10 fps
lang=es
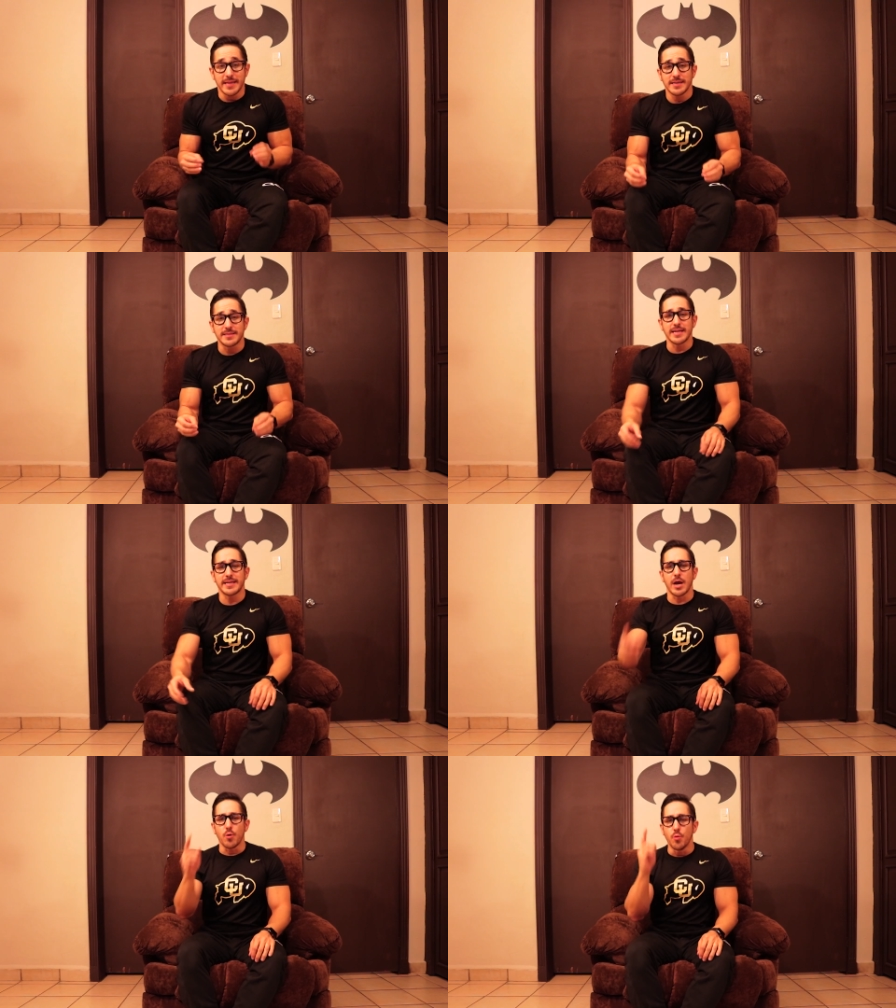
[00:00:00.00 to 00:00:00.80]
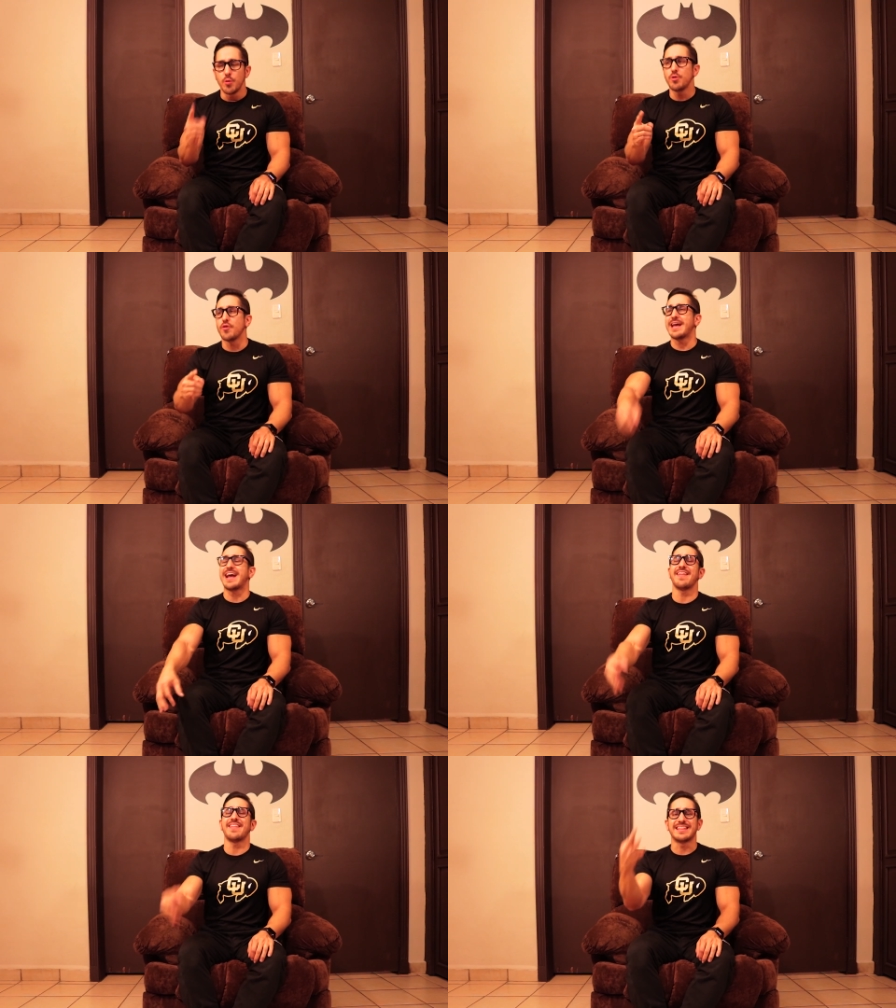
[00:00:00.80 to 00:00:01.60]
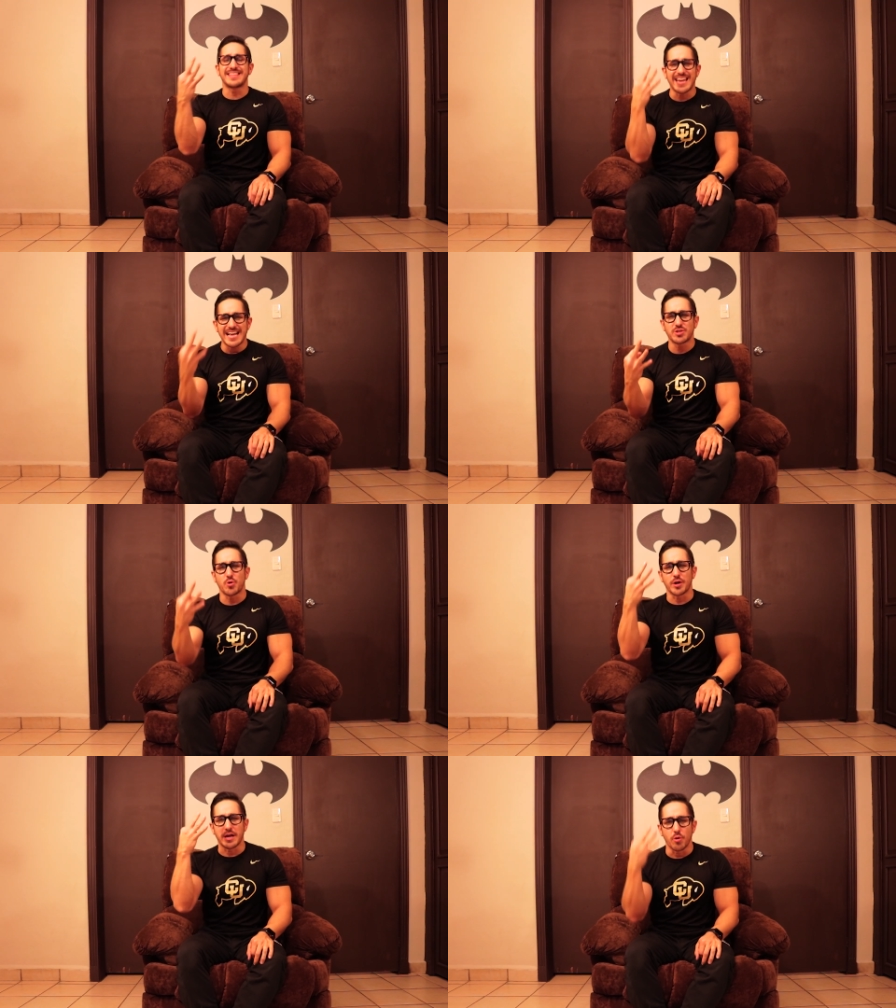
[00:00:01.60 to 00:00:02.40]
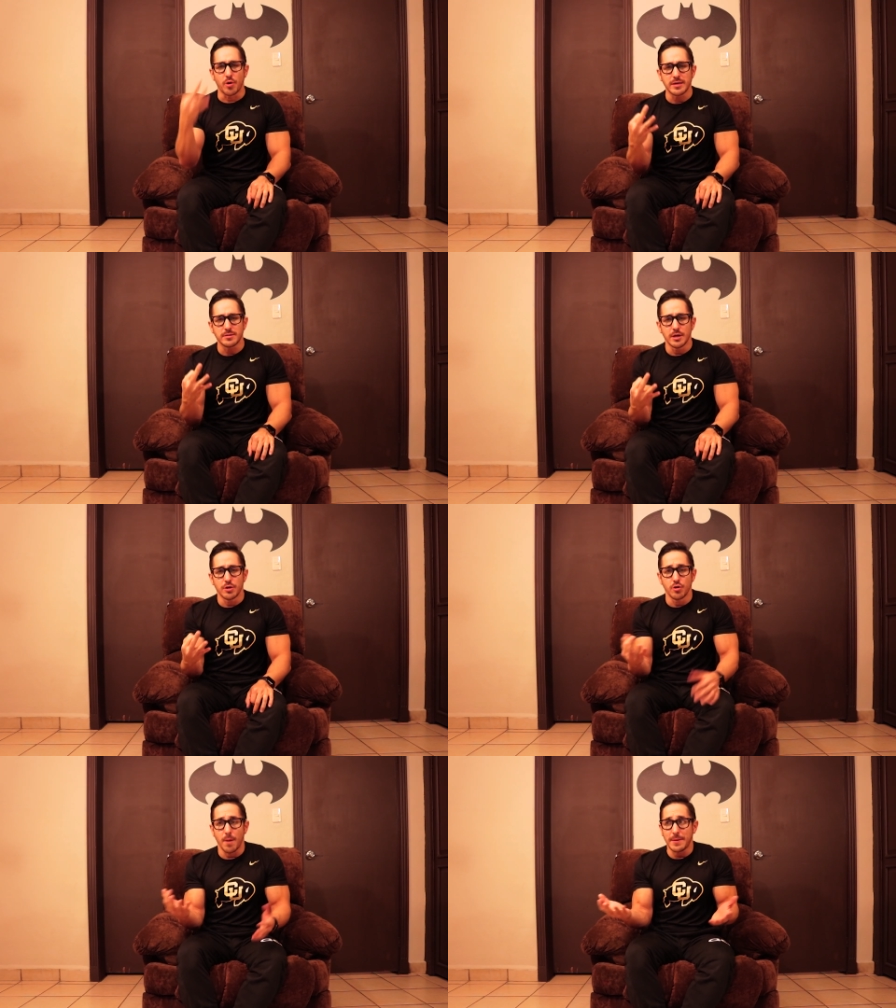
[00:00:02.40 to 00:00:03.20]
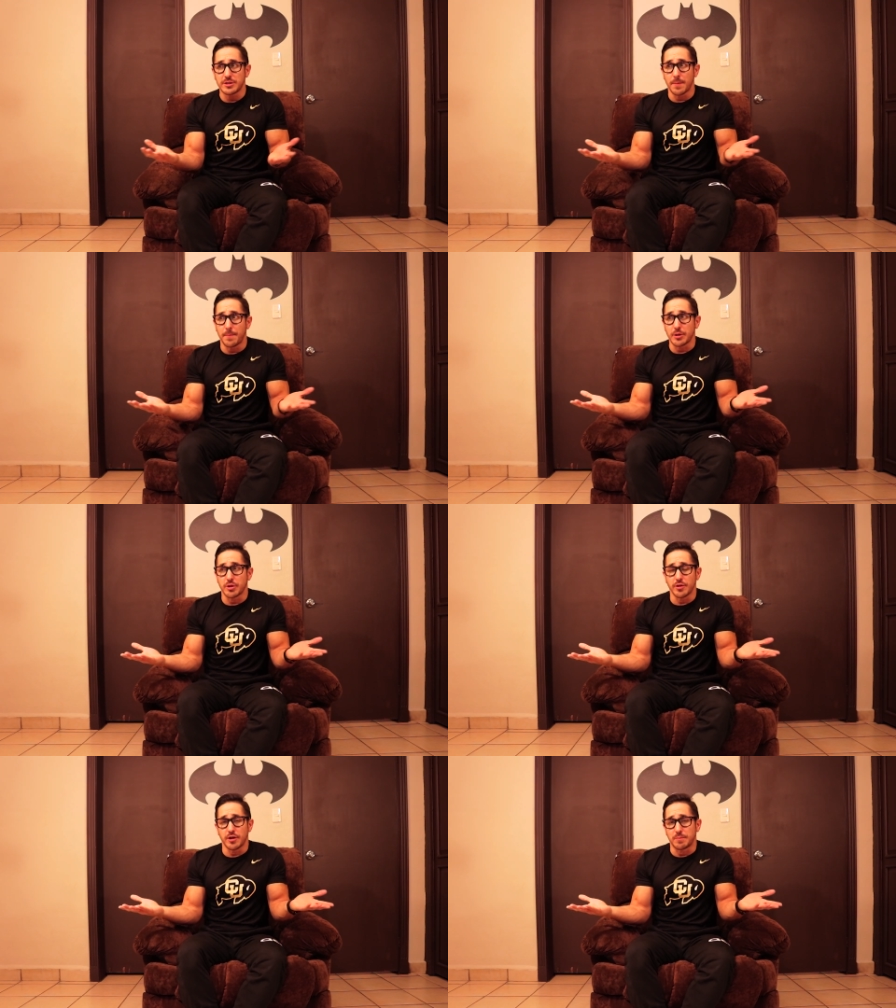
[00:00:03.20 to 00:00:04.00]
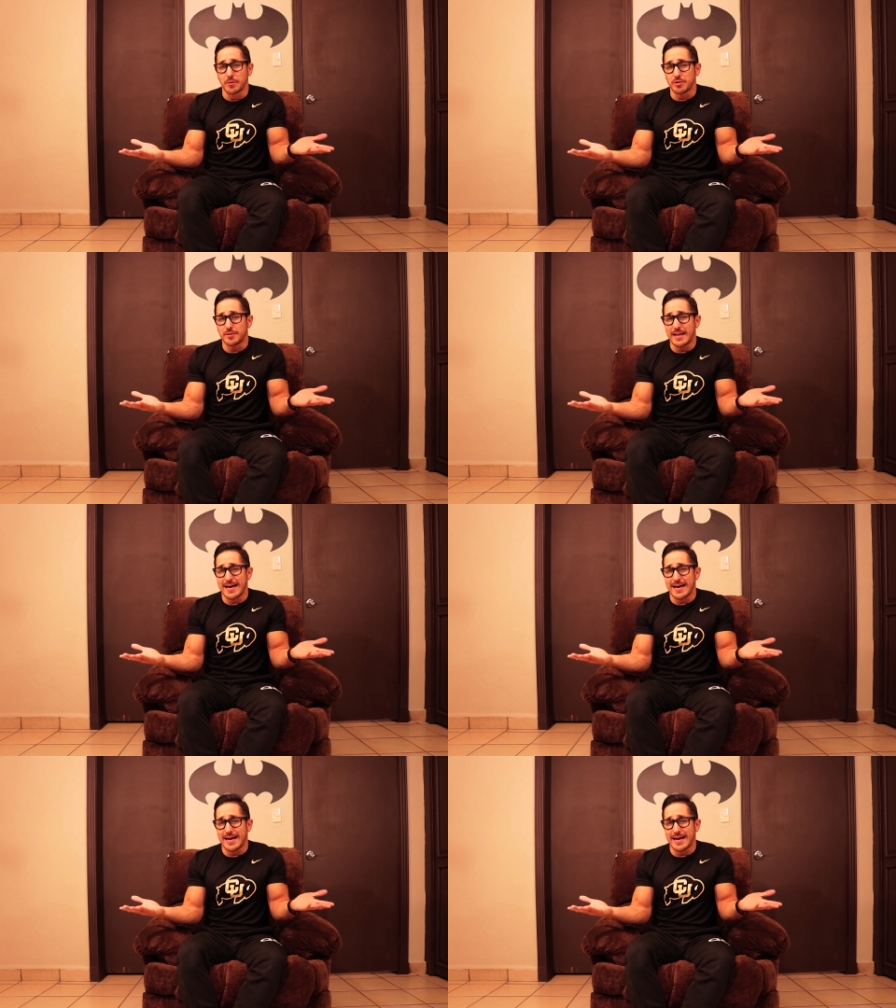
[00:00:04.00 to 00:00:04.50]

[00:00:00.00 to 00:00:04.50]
dicen que uno de cada tres corredores no pasó por todos los puntos de